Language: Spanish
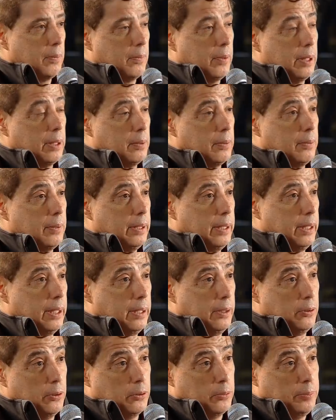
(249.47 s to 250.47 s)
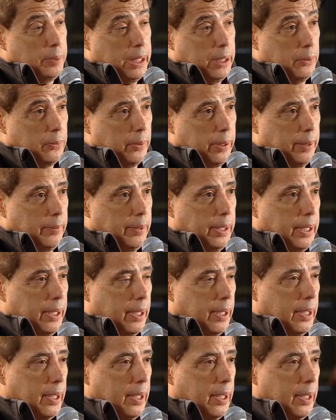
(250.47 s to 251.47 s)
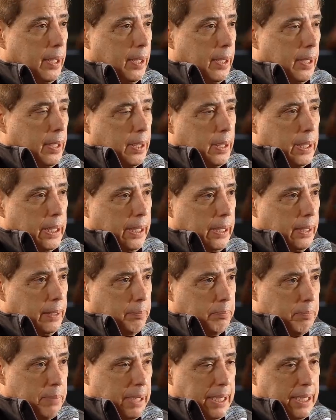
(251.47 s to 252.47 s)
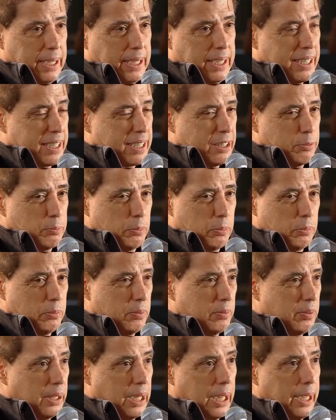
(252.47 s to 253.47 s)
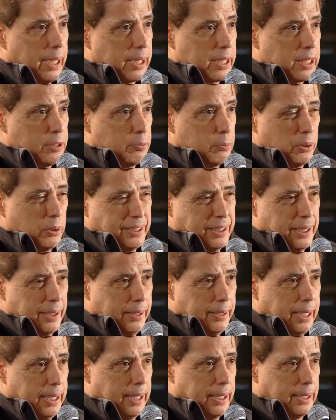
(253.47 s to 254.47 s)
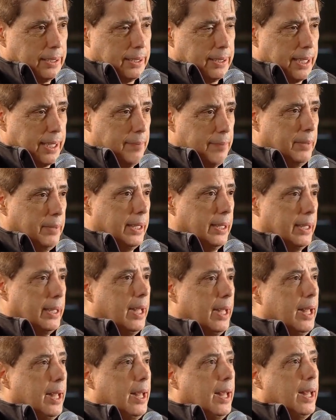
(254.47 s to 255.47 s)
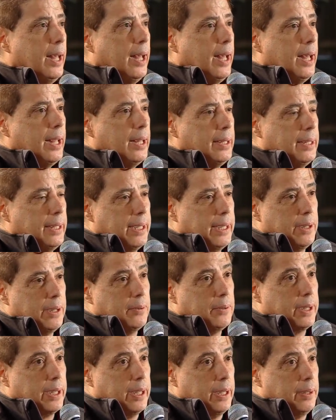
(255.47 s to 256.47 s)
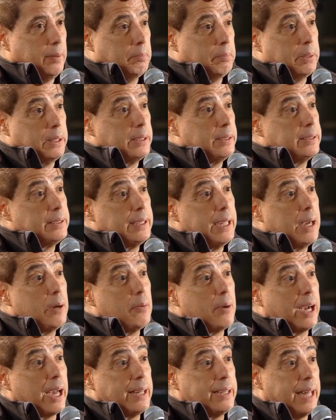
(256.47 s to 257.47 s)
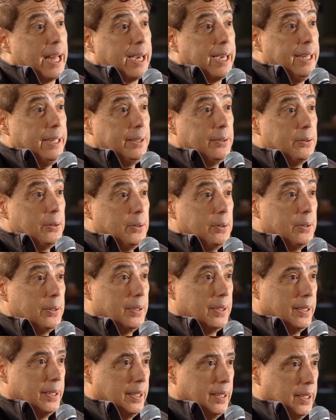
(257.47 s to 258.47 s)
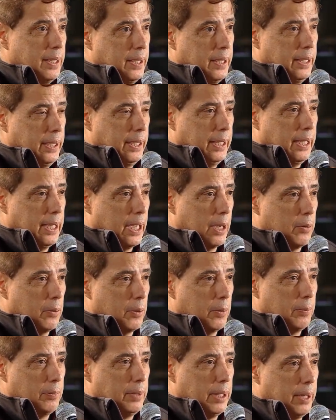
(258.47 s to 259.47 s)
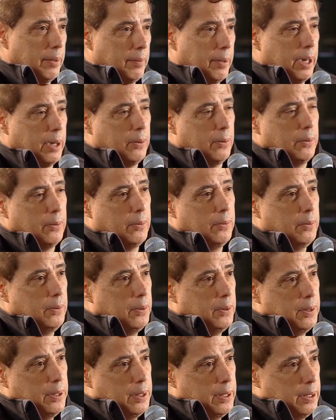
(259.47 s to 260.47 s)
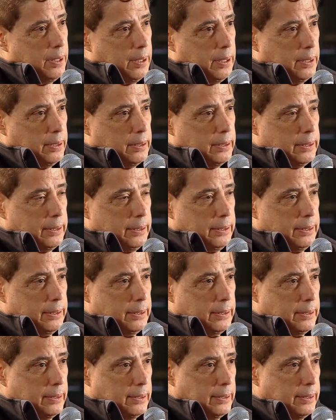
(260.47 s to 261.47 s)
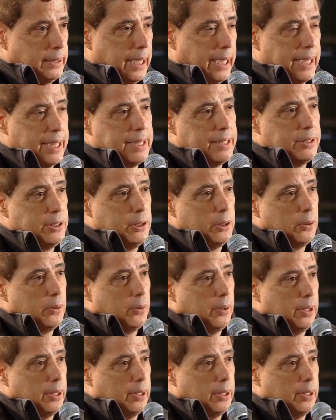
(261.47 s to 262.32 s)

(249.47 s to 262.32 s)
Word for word: cuando en el 2009 en plena una irresponsabilidad tremenda, dijeron que pues, era un catarrito y la economía bajó, eh, decreció